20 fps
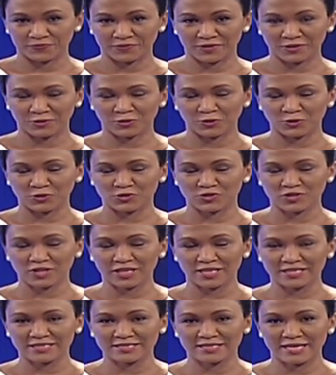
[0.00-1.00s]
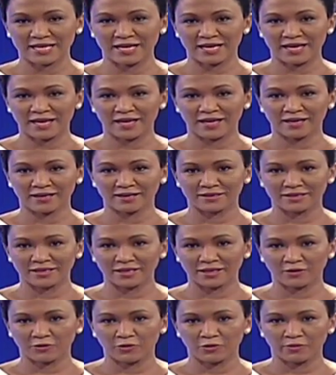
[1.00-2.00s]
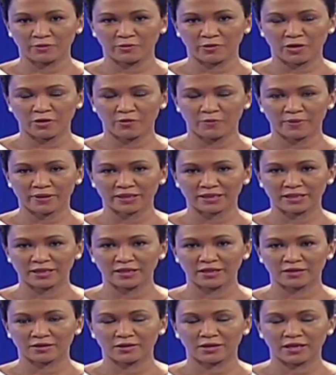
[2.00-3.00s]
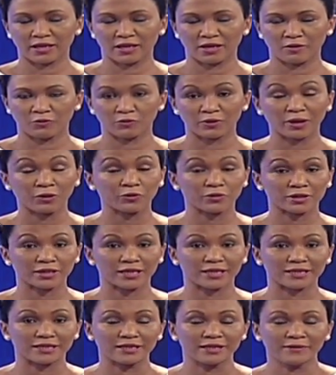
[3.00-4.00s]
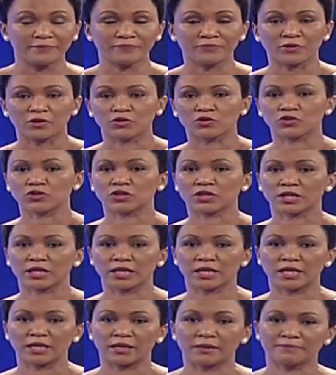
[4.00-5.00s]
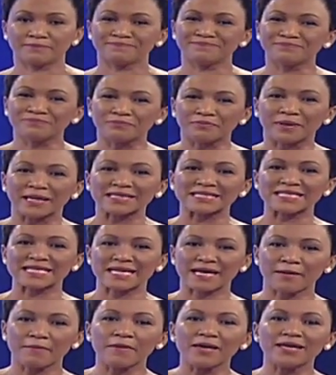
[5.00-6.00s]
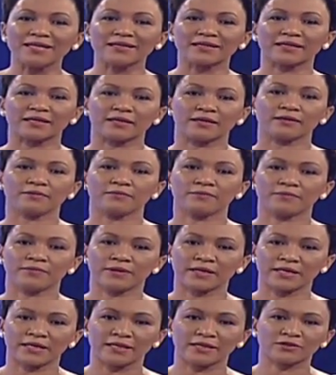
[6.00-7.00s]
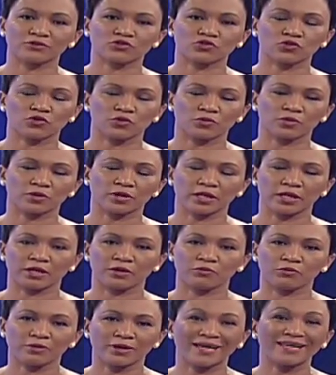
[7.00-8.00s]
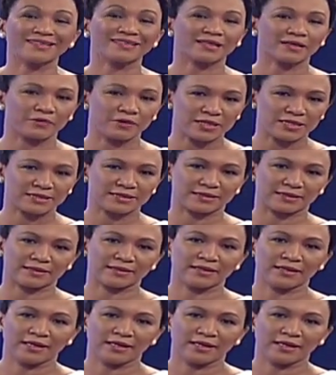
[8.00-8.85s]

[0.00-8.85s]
Entonces, eh, en el día de hoy vamos a compartir una jornada donde básicamente va a ir sobre una entrevista.